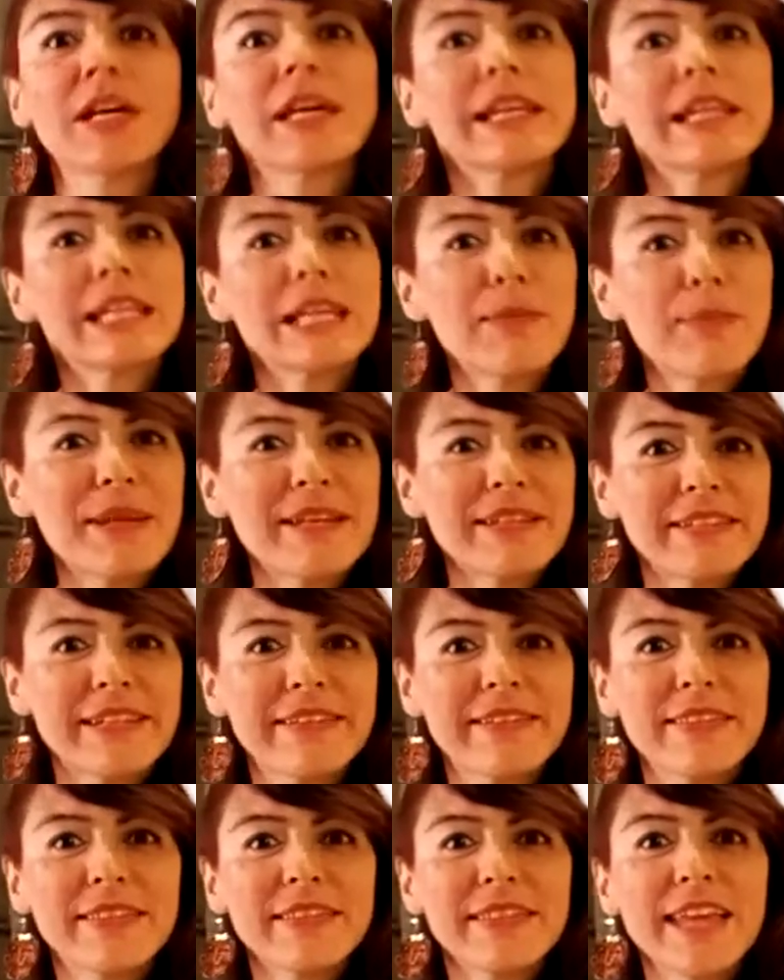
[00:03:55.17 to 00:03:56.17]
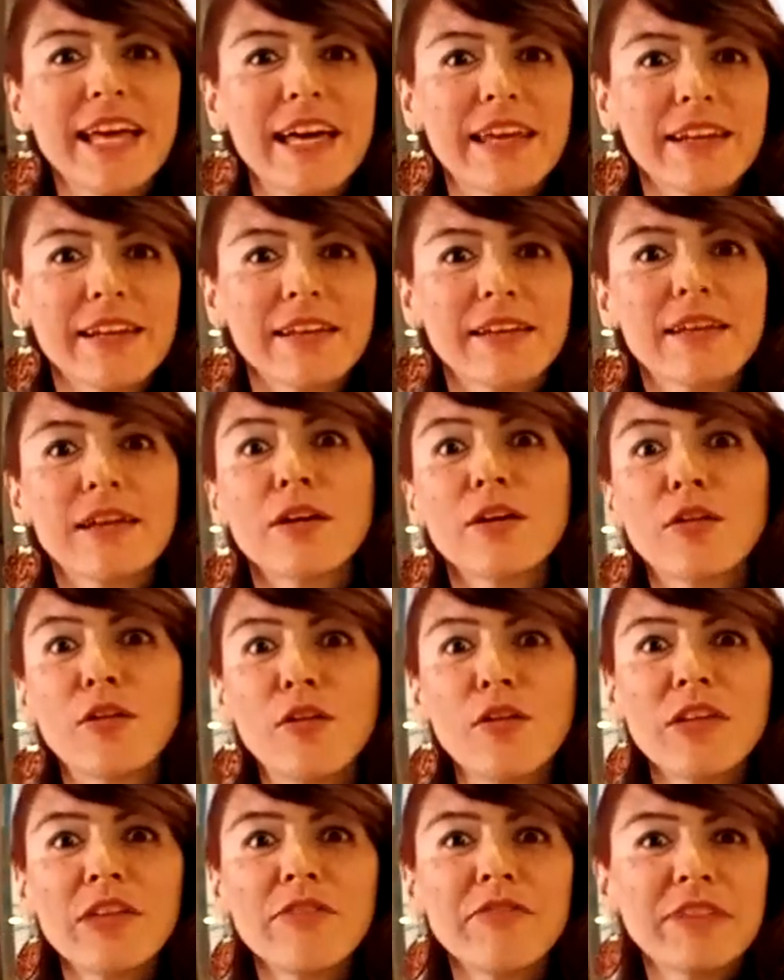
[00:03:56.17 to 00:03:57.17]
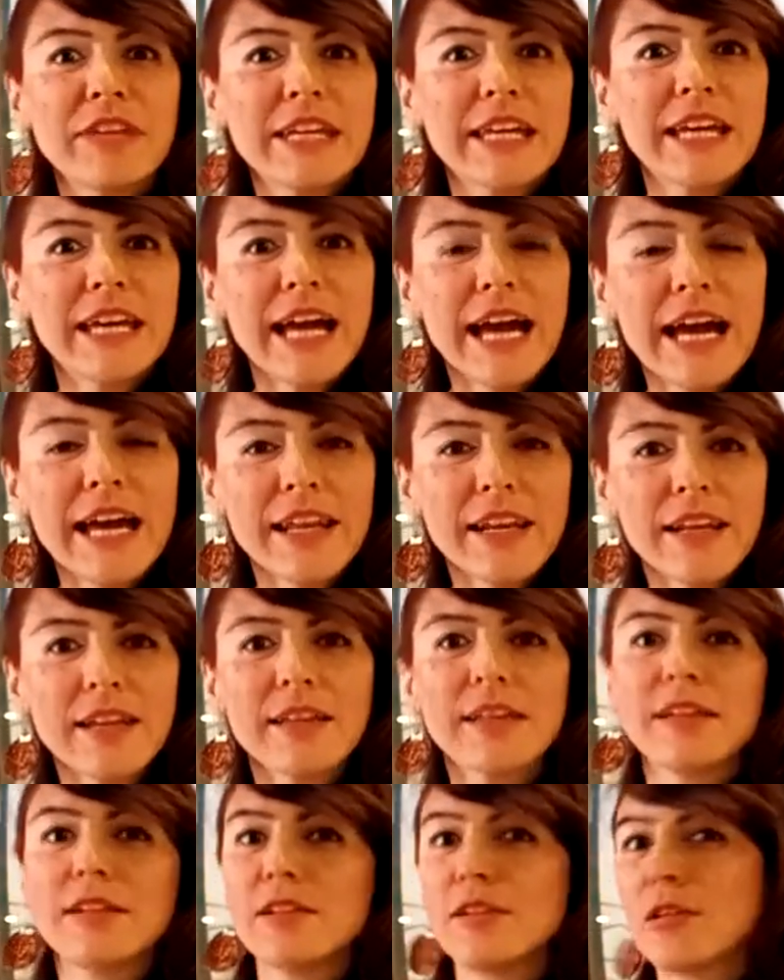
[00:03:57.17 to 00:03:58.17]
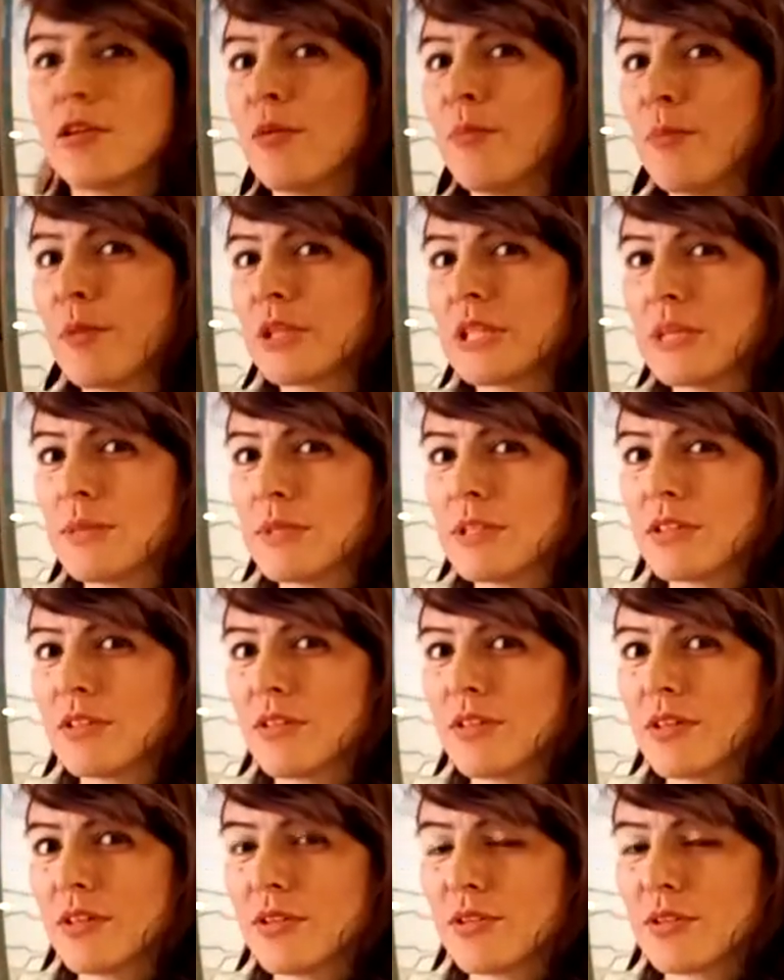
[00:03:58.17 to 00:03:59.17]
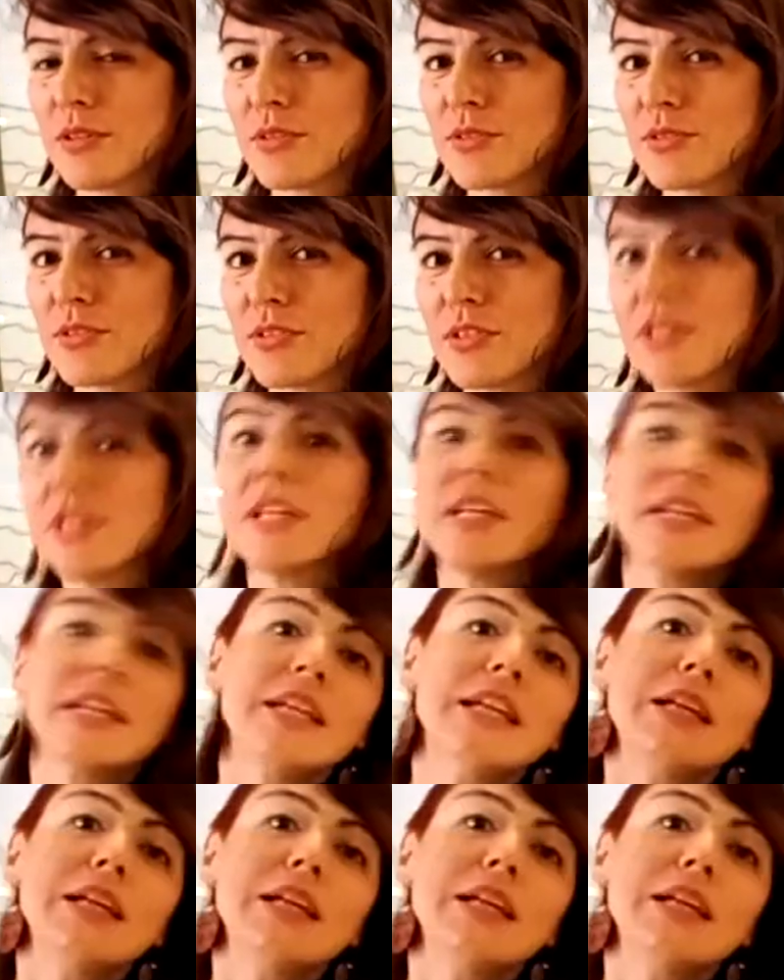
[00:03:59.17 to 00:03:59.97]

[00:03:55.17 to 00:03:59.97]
representar, codificar el comportamiento de otros y